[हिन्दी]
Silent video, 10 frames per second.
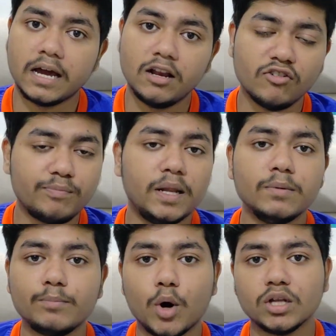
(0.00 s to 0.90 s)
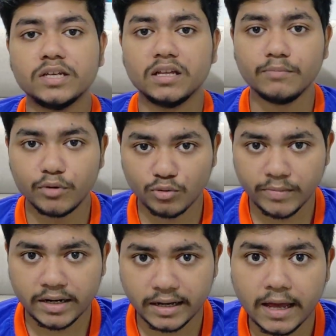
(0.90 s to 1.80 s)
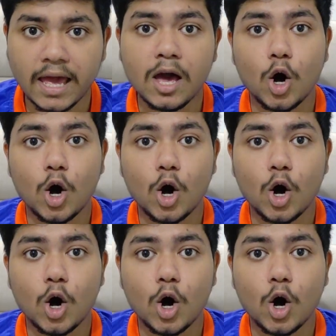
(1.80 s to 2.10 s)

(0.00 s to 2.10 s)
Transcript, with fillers: स्टाइल ऑफ प्ले में बहुत ज़्यादा इंप्रूवमेंट है